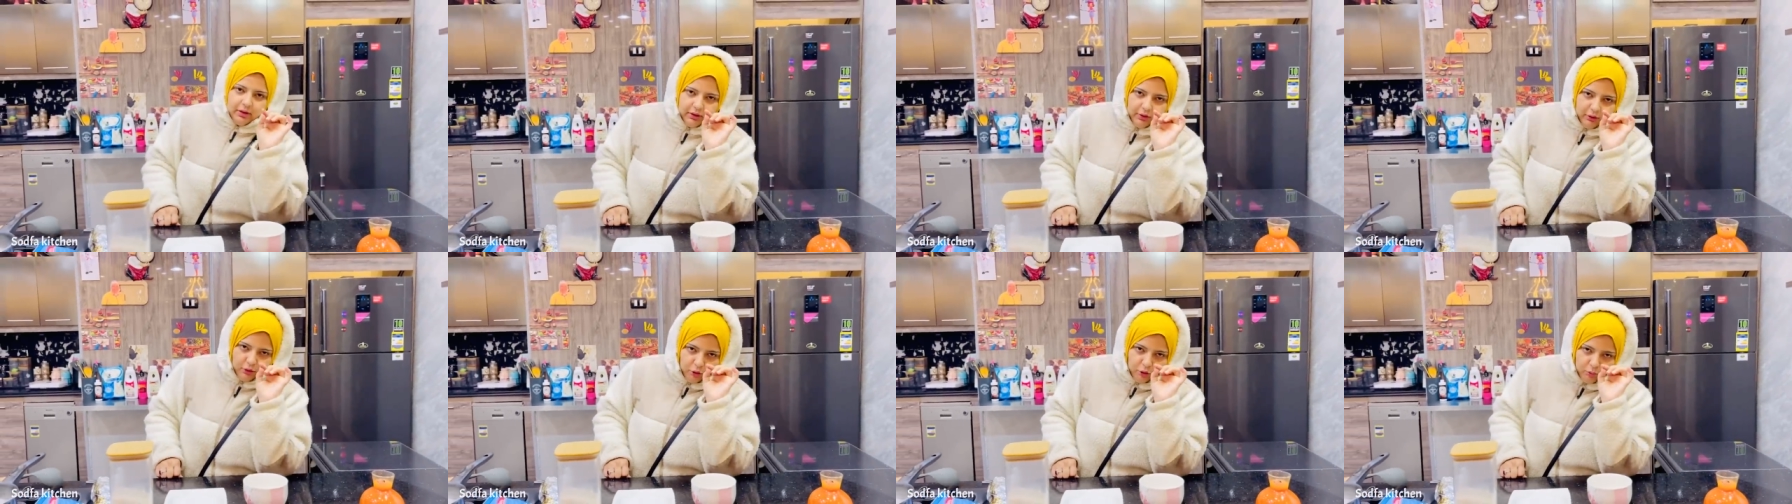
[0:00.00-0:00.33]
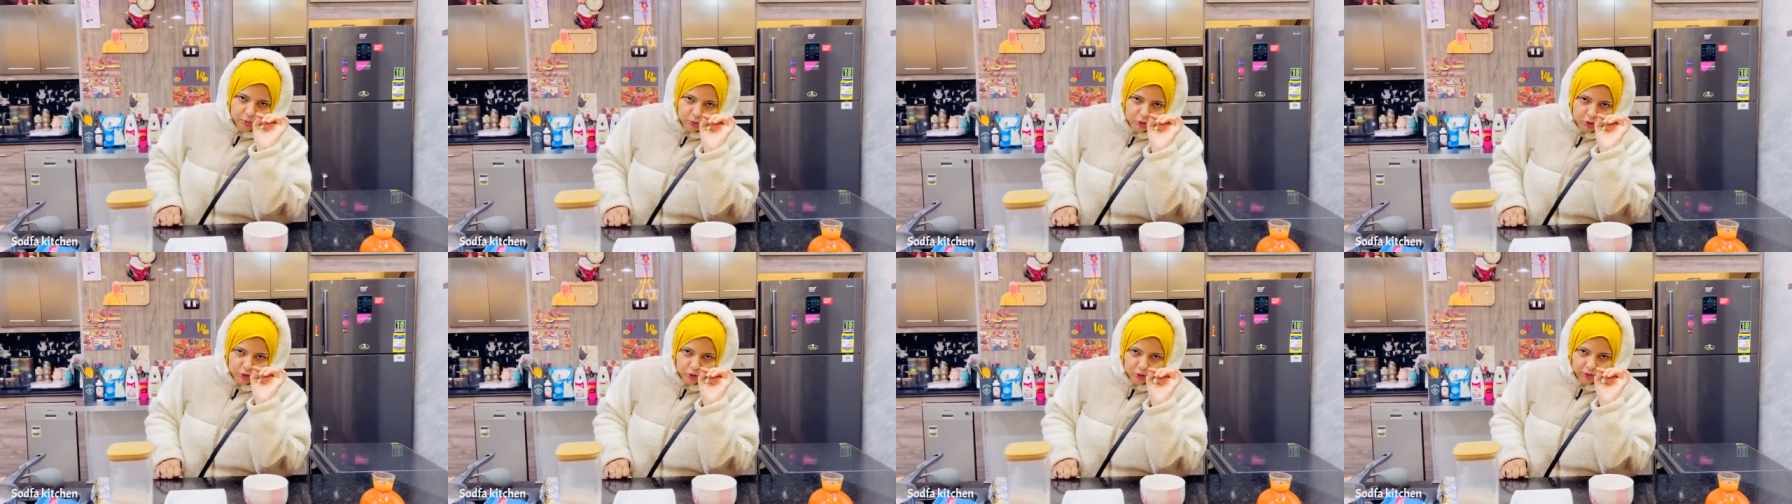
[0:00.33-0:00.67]

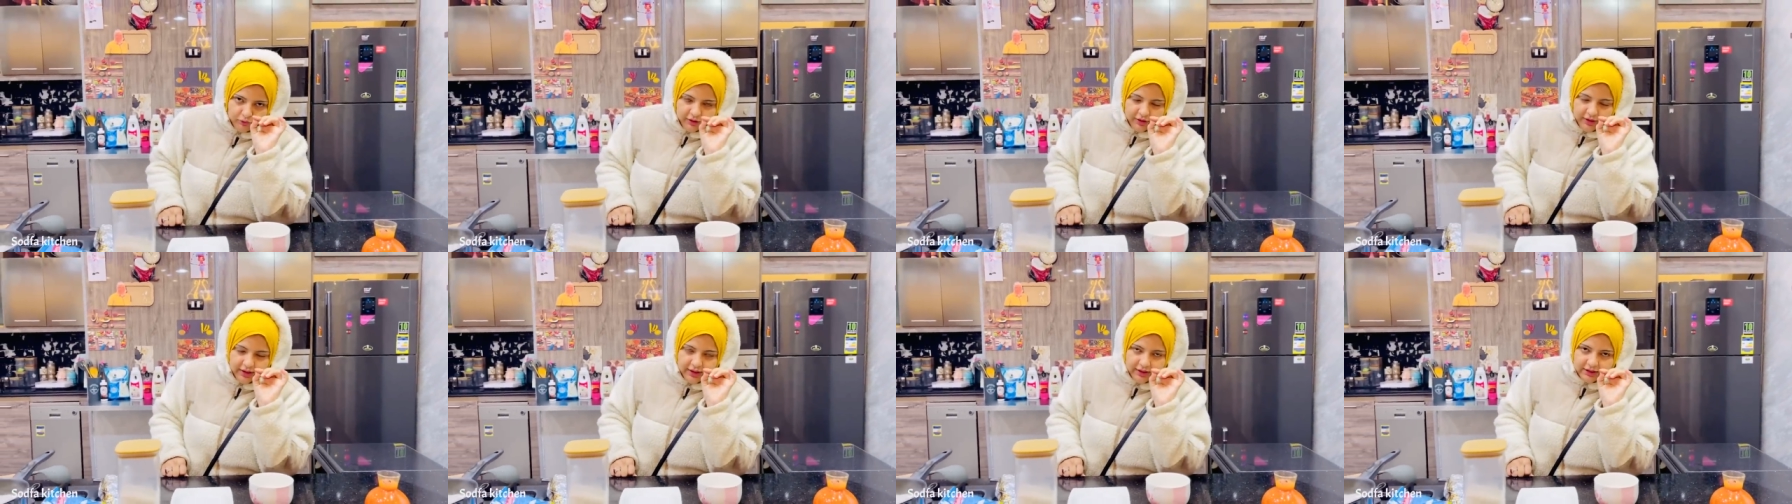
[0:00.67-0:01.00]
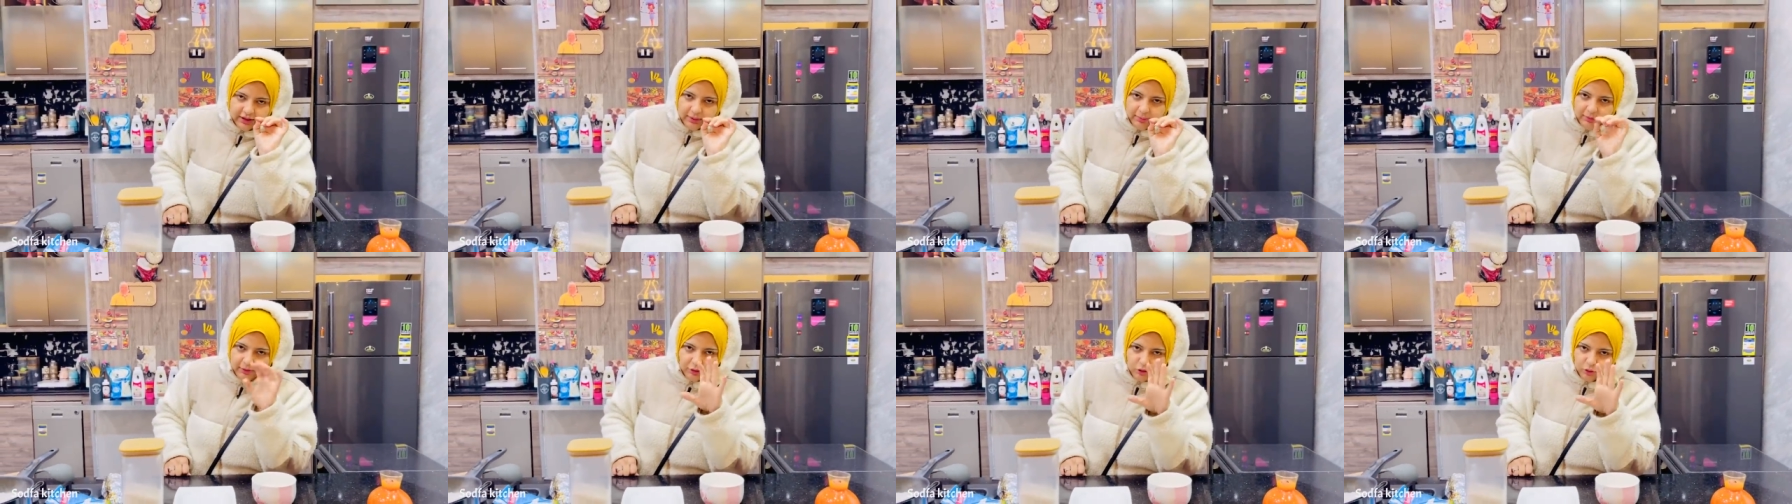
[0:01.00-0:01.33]
الحمص الرفيع ده
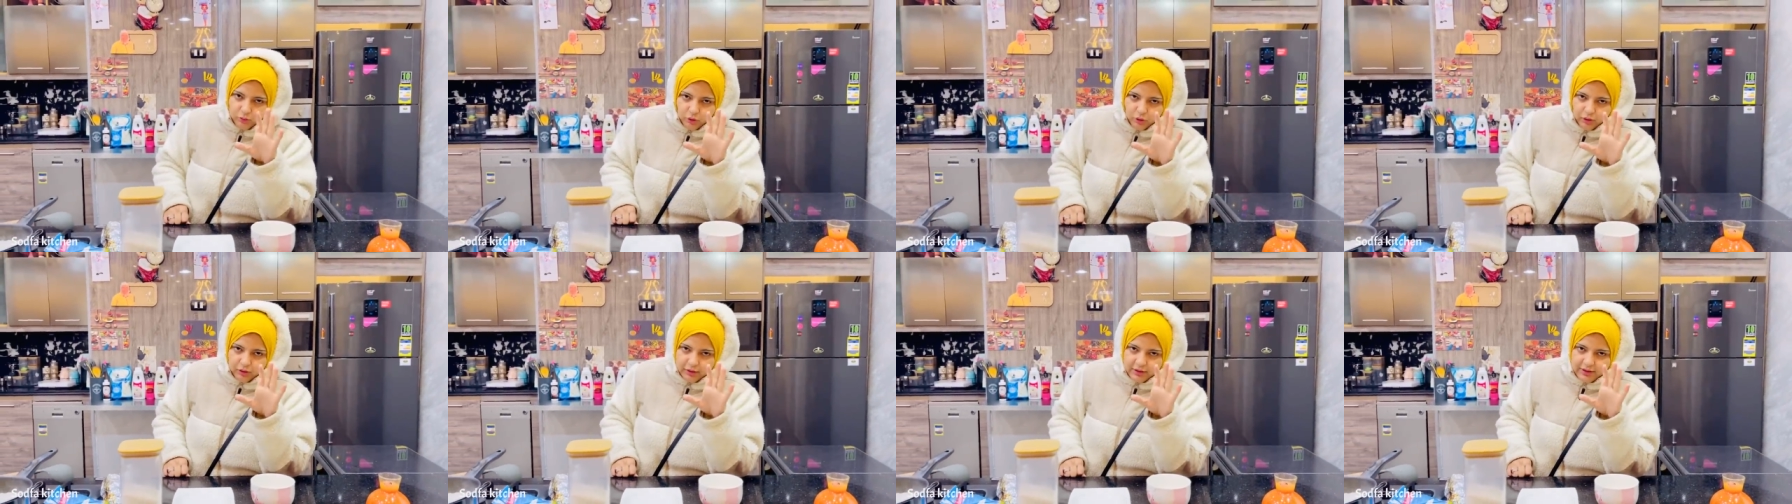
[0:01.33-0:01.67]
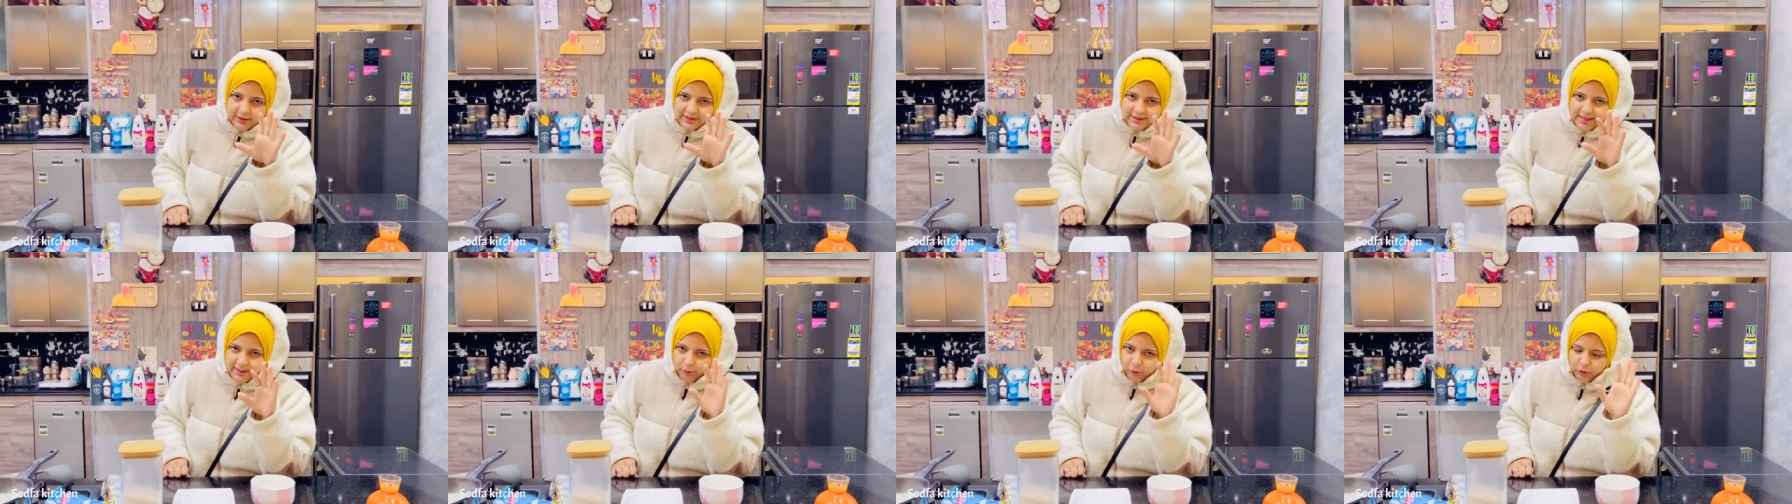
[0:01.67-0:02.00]
برده ممكن
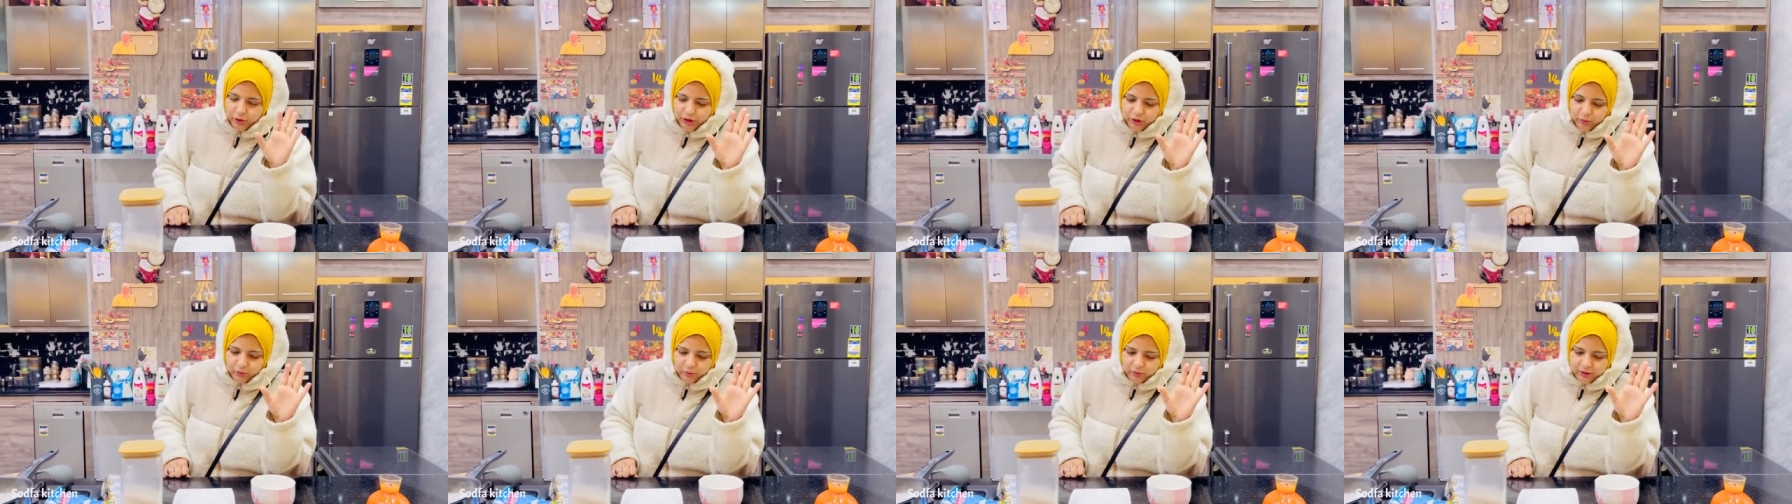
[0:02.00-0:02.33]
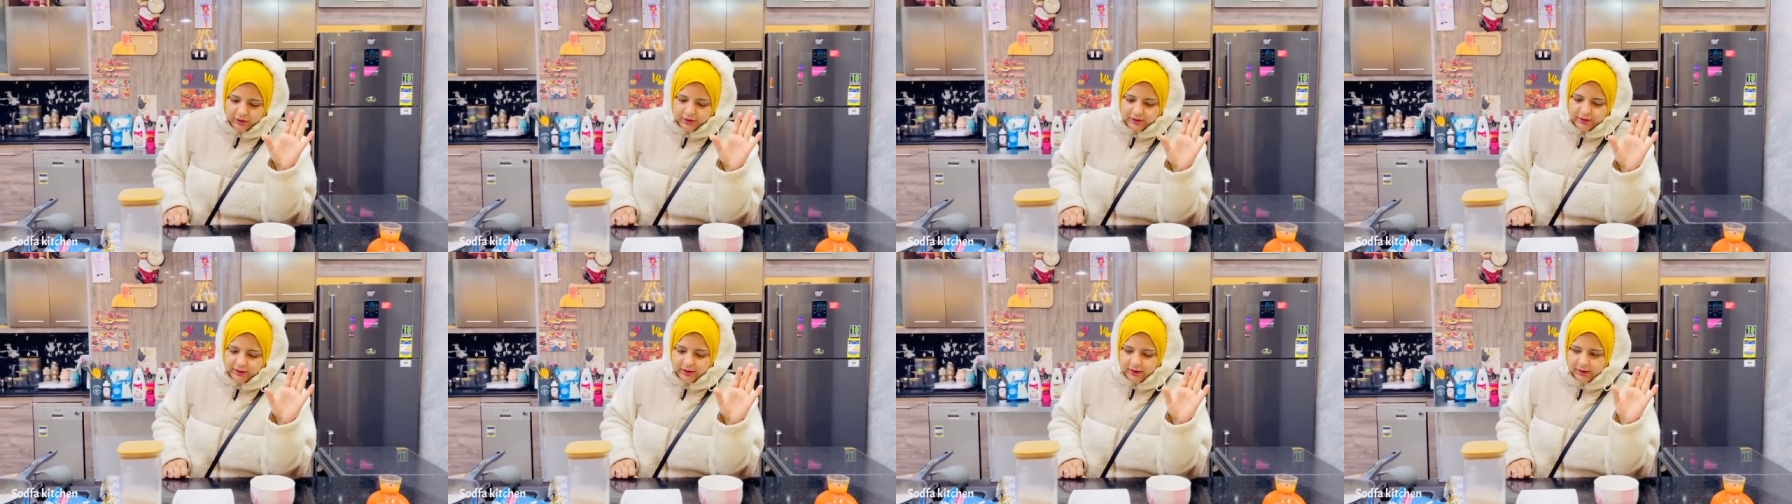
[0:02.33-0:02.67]
تستعملوه حلو
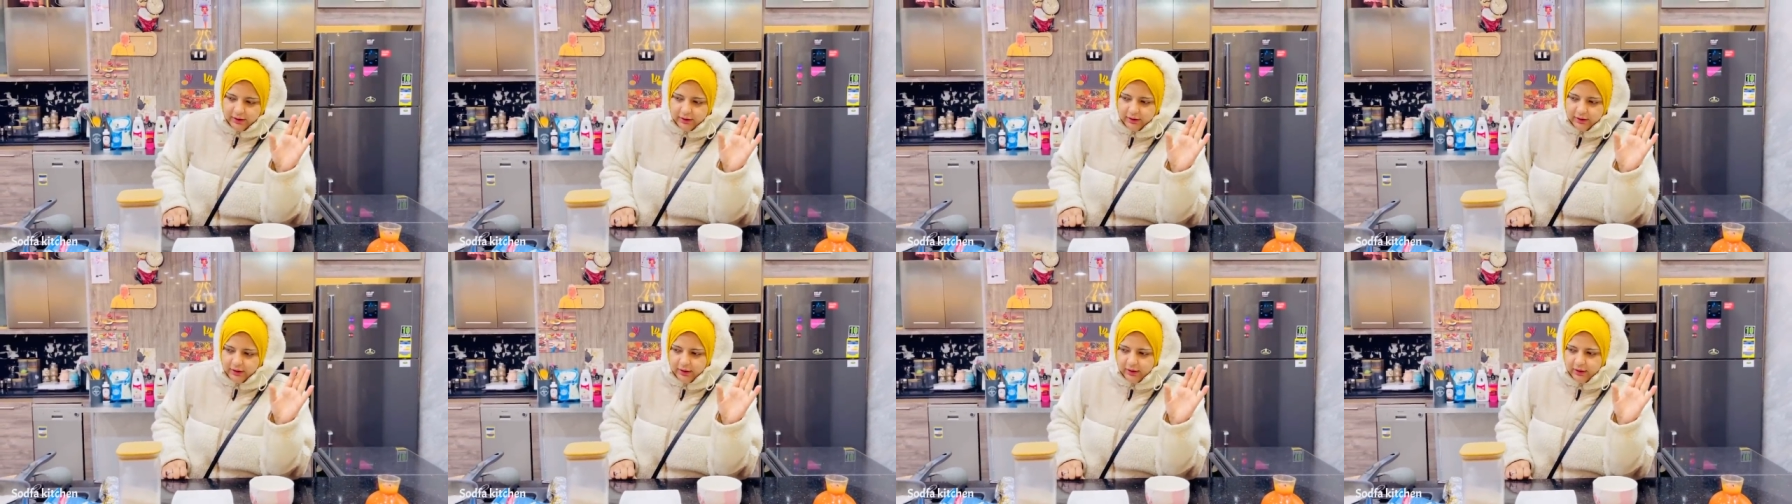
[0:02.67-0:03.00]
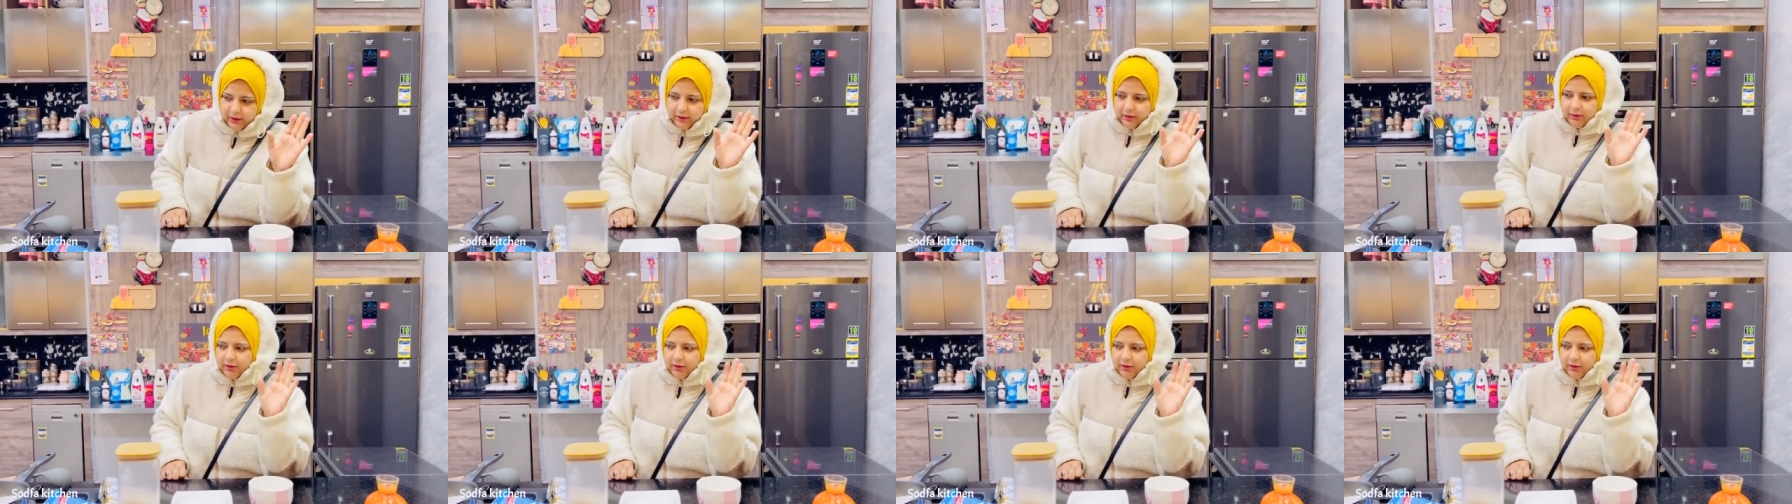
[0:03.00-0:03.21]
جدا جدا يعني